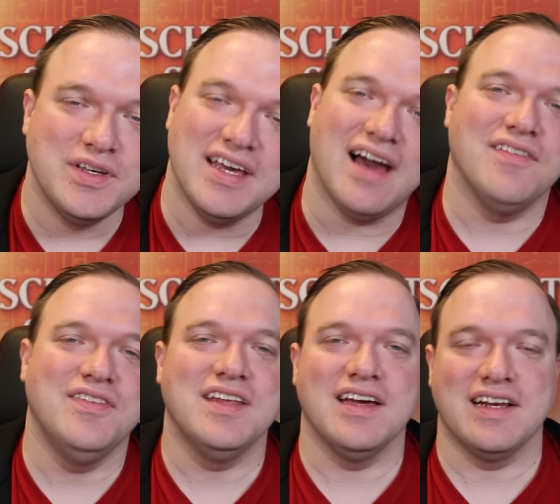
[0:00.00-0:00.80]
Ja,
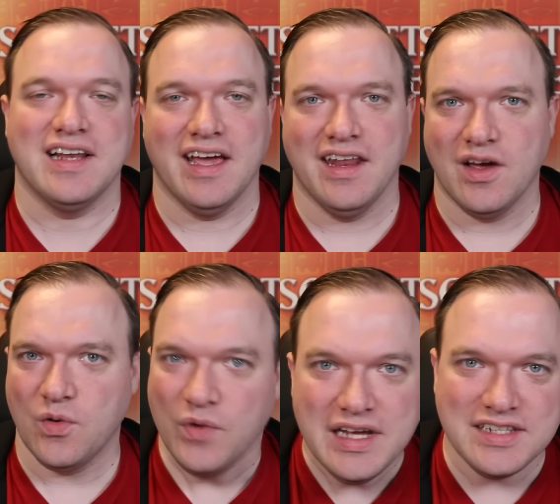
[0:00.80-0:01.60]
wieder ein kleiner
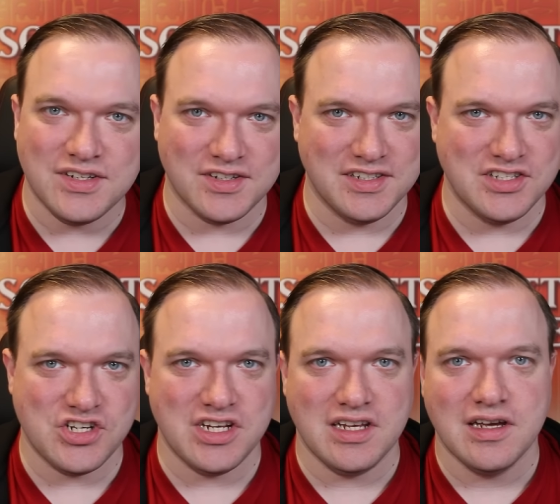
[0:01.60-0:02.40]
Real Talk an dieser
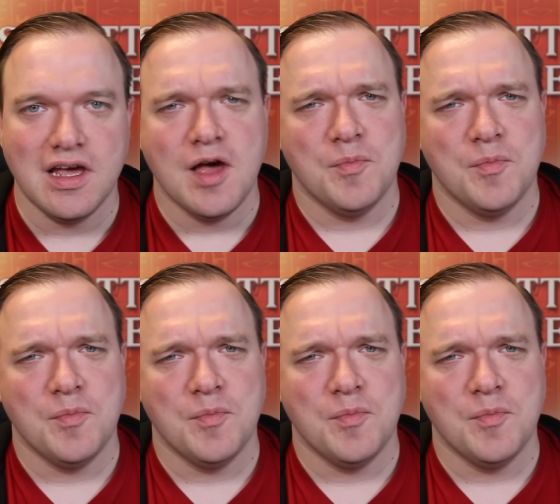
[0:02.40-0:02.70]
Stelle,